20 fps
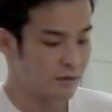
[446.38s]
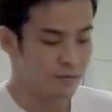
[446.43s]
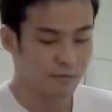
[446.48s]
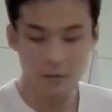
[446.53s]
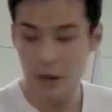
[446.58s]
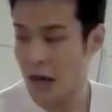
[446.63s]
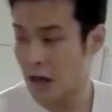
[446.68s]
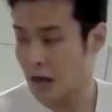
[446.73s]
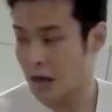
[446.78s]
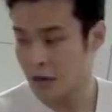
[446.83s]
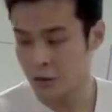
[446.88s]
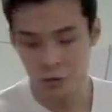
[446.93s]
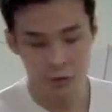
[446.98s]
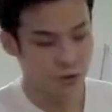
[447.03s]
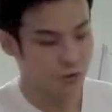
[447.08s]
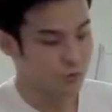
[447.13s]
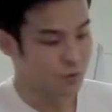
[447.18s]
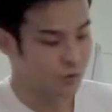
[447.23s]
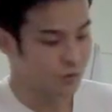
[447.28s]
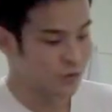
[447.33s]
まあ、こ
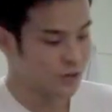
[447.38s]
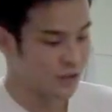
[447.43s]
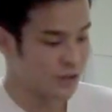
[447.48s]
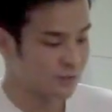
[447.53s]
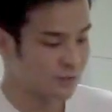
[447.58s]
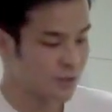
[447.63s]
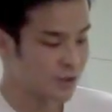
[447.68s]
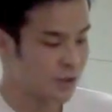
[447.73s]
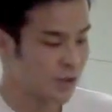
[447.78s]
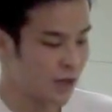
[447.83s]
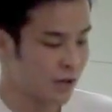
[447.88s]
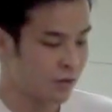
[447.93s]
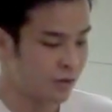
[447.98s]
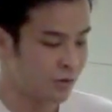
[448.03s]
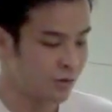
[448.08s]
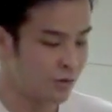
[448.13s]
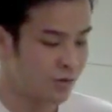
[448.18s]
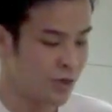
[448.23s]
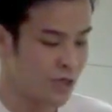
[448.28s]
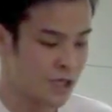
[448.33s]
ういうものを使ってます単
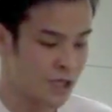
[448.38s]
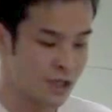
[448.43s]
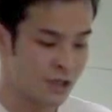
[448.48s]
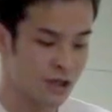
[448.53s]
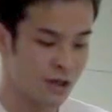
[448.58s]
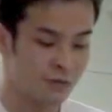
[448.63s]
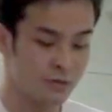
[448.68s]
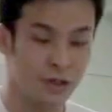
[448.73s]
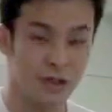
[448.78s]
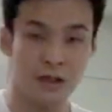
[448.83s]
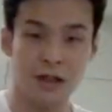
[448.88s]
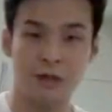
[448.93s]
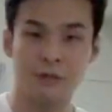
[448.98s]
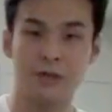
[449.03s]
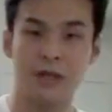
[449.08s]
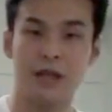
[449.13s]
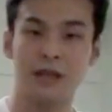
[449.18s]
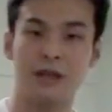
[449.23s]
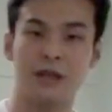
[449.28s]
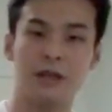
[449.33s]
語の
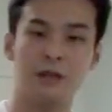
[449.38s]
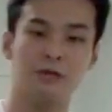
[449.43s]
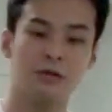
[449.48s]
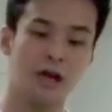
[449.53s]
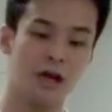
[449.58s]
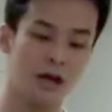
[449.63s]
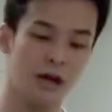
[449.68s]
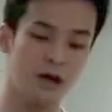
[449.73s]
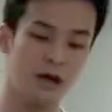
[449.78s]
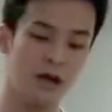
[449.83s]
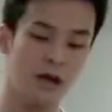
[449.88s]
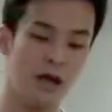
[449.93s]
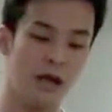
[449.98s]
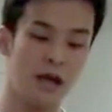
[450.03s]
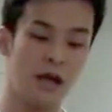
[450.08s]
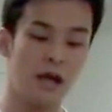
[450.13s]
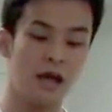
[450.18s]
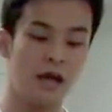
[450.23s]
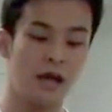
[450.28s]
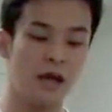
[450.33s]
1g2g であったりとか、
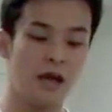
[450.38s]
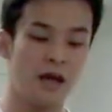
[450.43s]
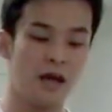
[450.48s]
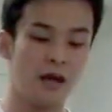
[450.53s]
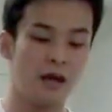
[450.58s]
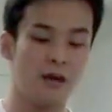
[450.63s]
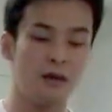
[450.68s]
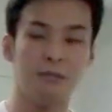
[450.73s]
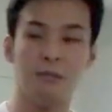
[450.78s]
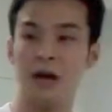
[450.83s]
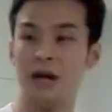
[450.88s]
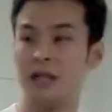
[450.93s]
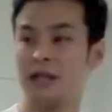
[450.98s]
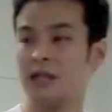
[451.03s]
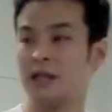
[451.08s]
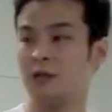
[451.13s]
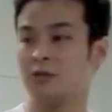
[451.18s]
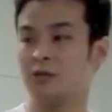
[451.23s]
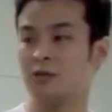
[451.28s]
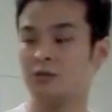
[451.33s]
えー、前
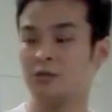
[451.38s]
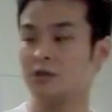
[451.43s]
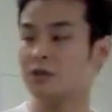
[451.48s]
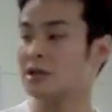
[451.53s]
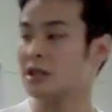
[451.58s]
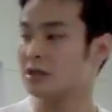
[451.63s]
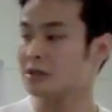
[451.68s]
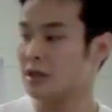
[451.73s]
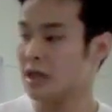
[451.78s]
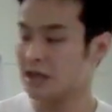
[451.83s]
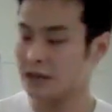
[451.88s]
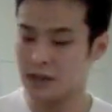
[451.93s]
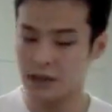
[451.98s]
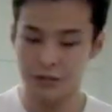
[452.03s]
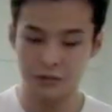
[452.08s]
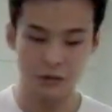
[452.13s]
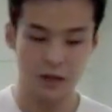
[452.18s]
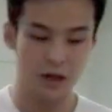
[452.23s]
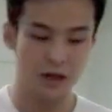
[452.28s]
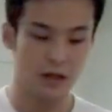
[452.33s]
に単語のポスタグであった
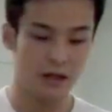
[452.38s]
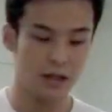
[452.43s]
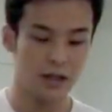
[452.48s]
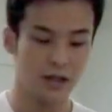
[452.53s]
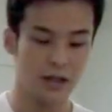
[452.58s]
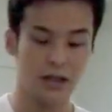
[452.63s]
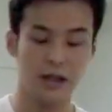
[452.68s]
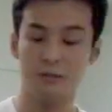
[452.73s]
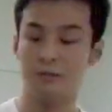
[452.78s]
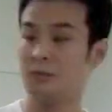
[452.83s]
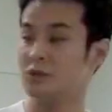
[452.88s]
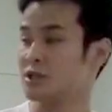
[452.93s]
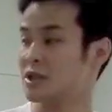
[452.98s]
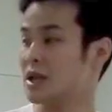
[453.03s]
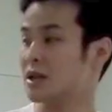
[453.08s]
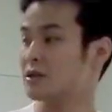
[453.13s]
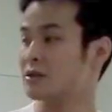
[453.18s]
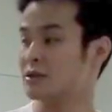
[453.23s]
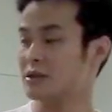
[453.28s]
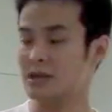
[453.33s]
りとか文
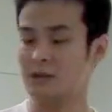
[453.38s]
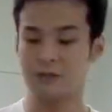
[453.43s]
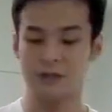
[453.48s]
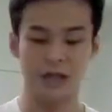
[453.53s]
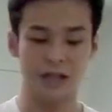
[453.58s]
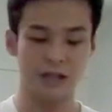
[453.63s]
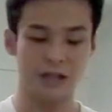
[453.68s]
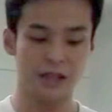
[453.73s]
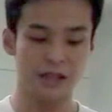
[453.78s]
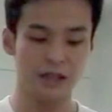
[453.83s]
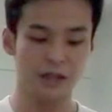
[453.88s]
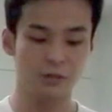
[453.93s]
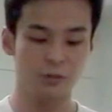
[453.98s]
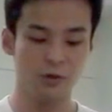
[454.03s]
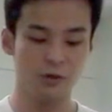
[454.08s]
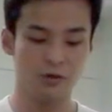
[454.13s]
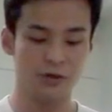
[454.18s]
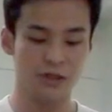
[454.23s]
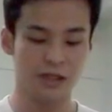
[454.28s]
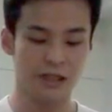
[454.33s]
字 n ムであったりっていう
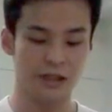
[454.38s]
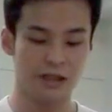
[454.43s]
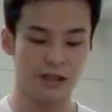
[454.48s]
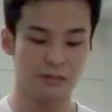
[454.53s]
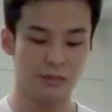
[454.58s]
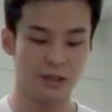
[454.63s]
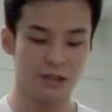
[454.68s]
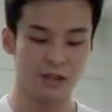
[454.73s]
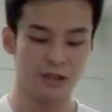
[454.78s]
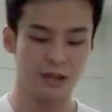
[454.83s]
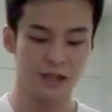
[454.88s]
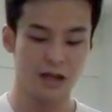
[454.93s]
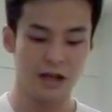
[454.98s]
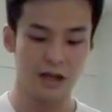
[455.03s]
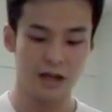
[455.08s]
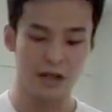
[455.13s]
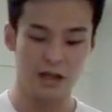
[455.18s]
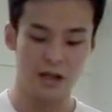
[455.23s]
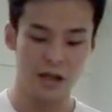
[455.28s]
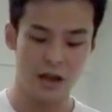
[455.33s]
ものを使っています
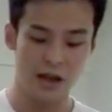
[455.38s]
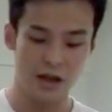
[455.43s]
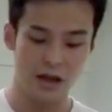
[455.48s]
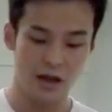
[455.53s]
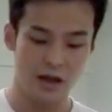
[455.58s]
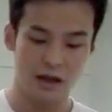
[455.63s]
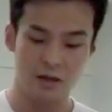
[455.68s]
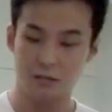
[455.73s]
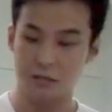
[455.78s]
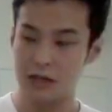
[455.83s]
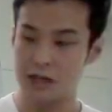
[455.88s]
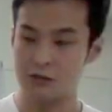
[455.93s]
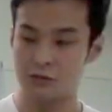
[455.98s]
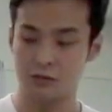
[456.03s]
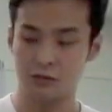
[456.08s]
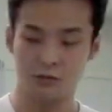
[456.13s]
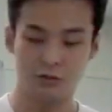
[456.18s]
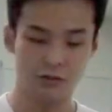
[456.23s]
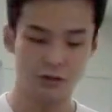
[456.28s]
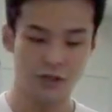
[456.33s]
で、まあ、
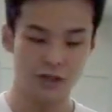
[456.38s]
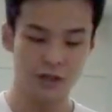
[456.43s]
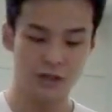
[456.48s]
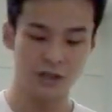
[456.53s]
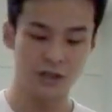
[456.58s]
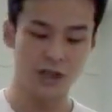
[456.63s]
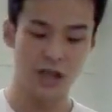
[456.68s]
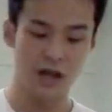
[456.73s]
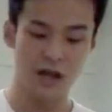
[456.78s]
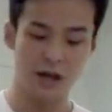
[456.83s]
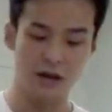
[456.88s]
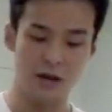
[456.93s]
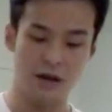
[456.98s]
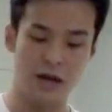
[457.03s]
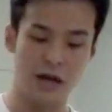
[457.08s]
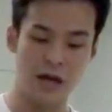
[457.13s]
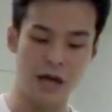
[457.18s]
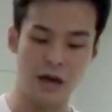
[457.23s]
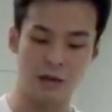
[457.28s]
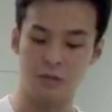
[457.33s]
その構築した
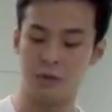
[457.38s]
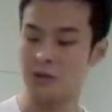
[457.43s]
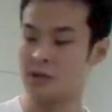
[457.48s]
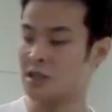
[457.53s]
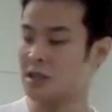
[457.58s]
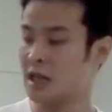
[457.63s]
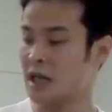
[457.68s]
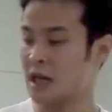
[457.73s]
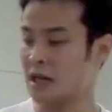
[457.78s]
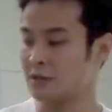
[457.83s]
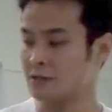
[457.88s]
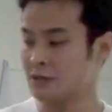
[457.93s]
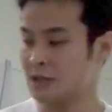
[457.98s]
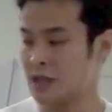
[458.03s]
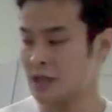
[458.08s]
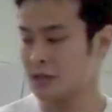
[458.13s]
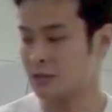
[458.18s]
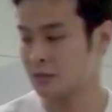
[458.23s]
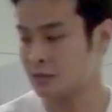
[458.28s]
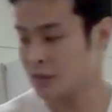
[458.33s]
えー、ポスタガーの
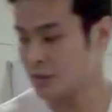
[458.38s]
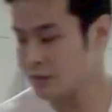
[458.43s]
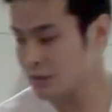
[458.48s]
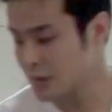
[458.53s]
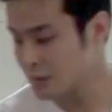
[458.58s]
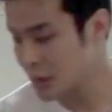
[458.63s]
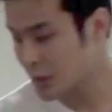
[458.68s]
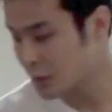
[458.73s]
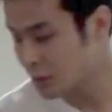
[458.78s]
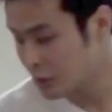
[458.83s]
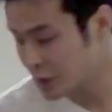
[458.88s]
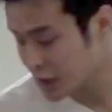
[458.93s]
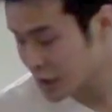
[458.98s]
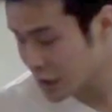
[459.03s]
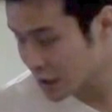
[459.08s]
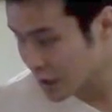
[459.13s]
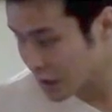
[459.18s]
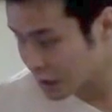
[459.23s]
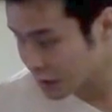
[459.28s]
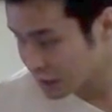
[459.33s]
精度っていうのがまあここに
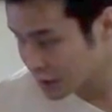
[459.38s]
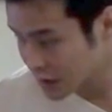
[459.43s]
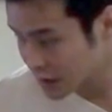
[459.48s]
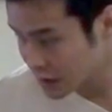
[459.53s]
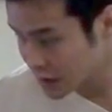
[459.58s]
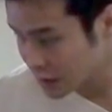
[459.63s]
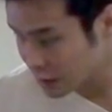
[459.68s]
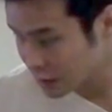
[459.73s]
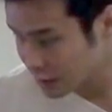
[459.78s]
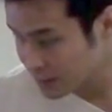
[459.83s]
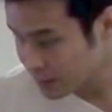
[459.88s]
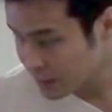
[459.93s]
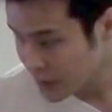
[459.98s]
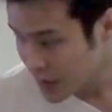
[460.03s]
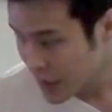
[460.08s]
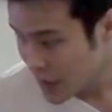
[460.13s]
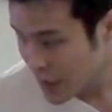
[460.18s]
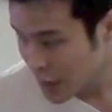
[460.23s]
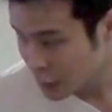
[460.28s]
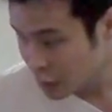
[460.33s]
出ているんですけど、
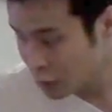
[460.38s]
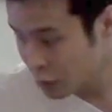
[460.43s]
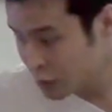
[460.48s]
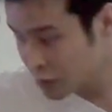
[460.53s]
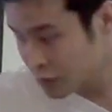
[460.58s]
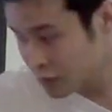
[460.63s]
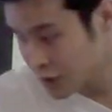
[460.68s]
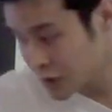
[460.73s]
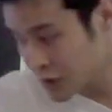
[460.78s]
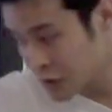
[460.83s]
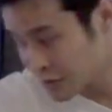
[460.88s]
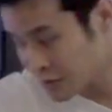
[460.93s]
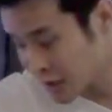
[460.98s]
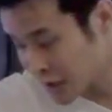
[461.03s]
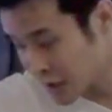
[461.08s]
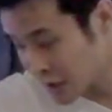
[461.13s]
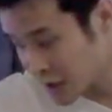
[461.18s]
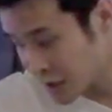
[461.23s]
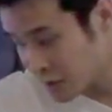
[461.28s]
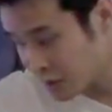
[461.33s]
えーと、オクト
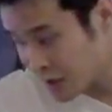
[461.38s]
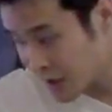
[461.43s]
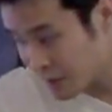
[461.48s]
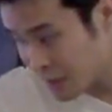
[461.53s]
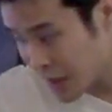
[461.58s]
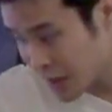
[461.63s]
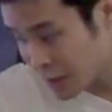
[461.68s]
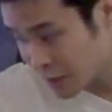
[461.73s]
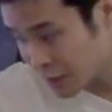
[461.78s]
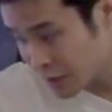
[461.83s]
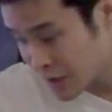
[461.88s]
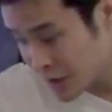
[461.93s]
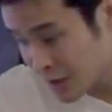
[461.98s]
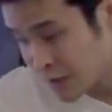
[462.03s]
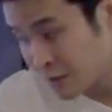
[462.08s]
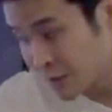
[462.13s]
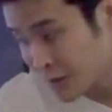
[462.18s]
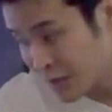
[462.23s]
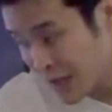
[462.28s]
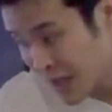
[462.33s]
27っていうのがまあよ
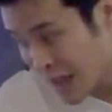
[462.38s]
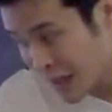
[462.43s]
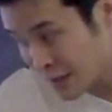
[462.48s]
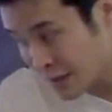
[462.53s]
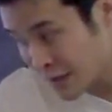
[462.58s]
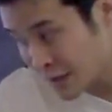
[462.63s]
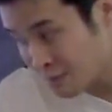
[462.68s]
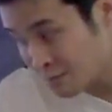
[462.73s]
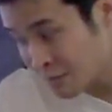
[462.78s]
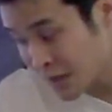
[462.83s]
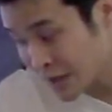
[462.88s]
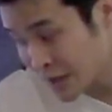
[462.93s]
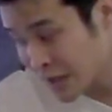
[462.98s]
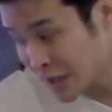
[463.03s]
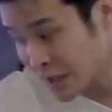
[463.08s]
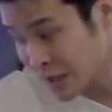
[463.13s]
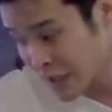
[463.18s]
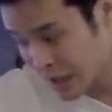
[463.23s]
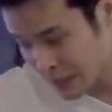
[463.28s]
よ、えー、一般的